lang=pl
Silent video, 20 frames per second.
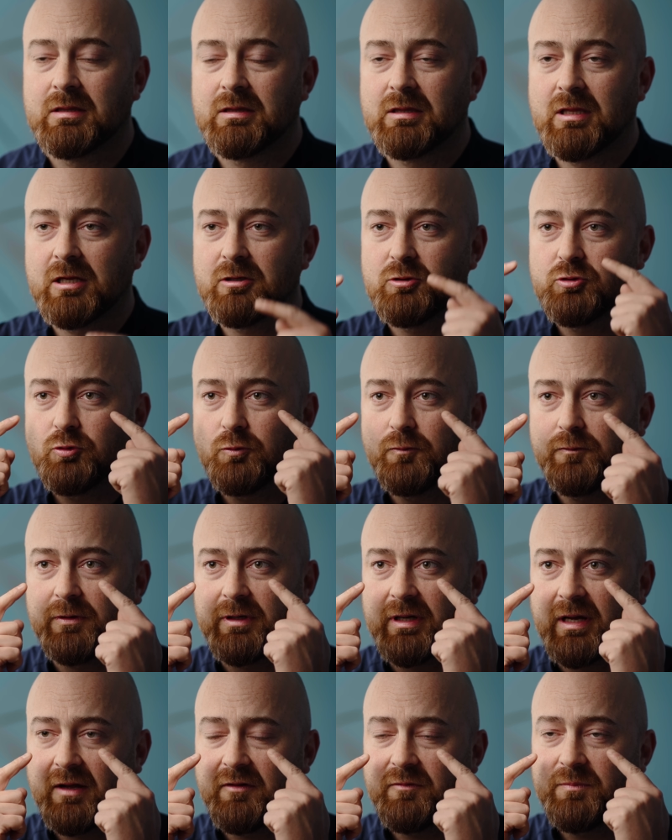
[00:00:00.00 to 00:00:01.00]

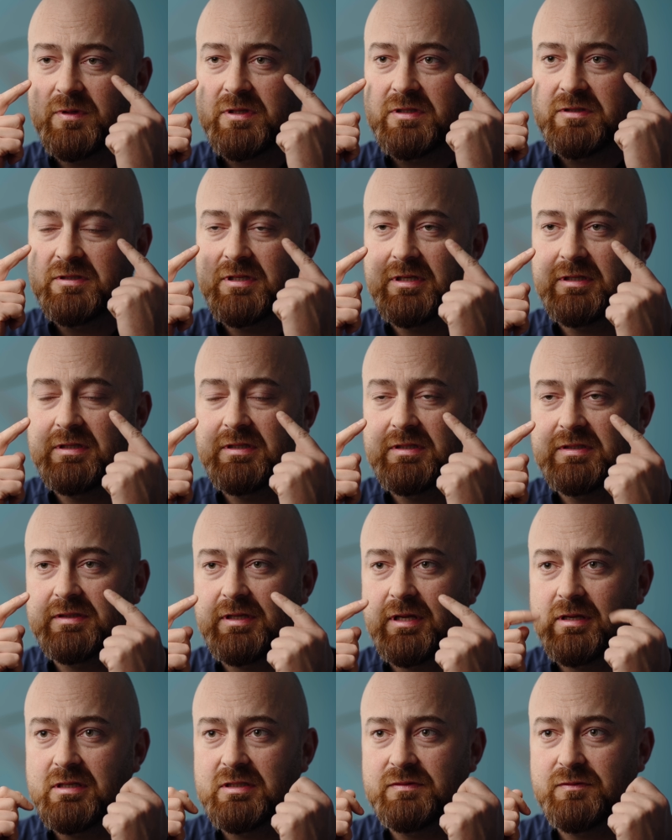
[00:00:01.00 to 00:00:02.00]
Tęczówka w medycynie
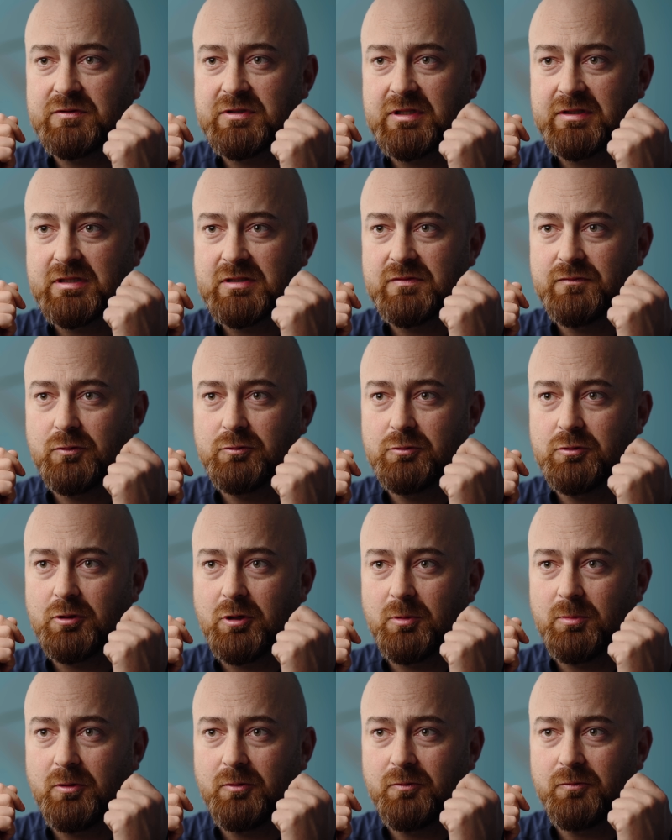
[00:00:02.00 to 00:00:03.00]
chińskiej jest związana z
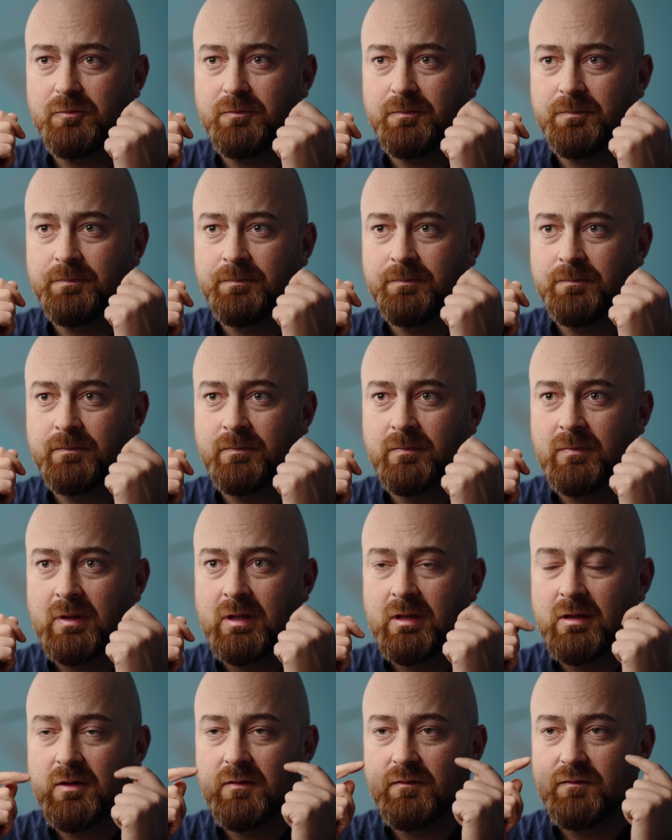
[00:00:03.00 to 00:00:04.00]
wątrobą,
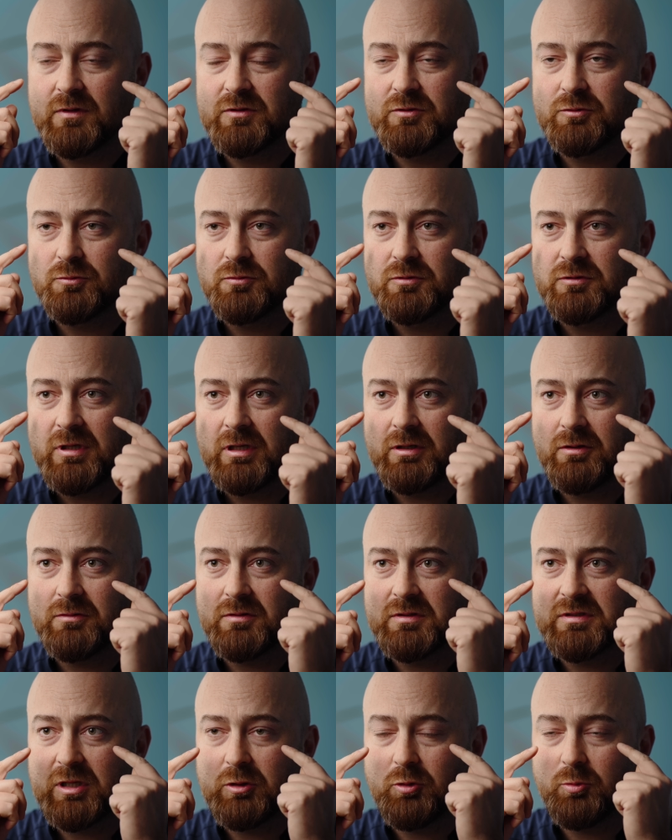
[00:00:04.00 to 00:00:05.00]
więc różnego
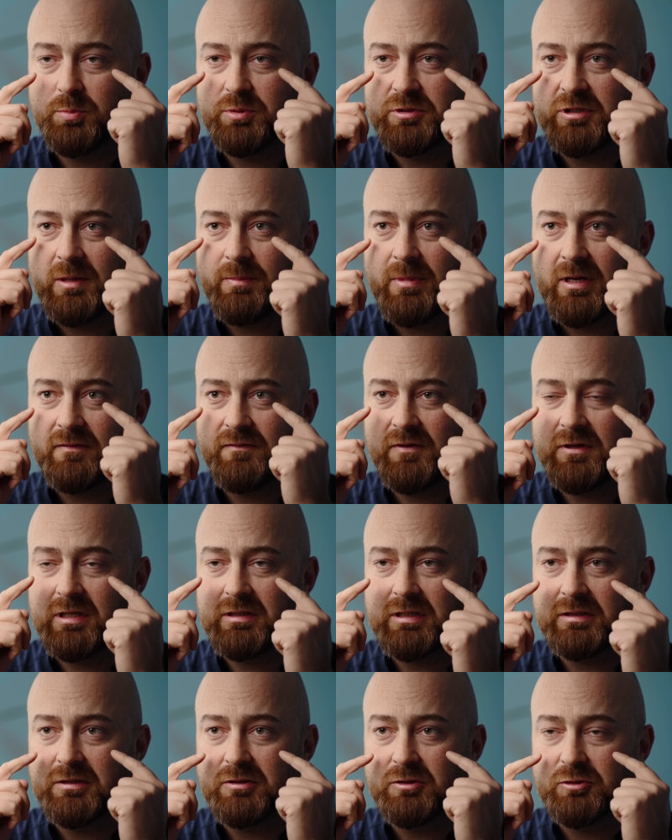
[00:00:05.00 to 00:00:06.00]
rodzaju przebarwienia
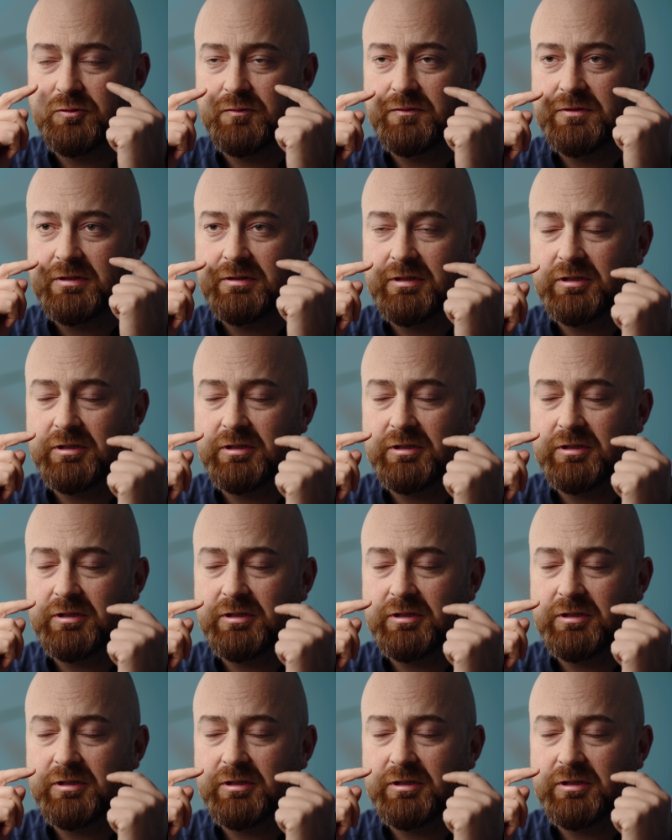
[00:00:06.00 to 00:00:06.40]
na tęczówce